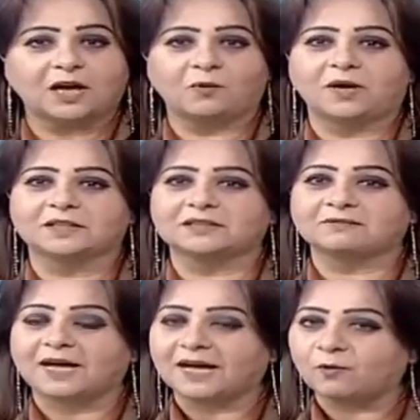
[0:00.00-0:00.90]
او خط
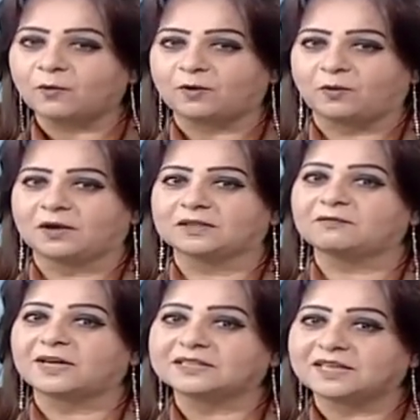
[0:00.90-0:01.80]
دفاع اول وخط
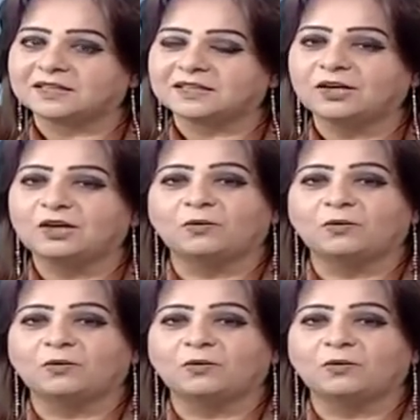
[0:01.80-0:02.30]
دفاع تاني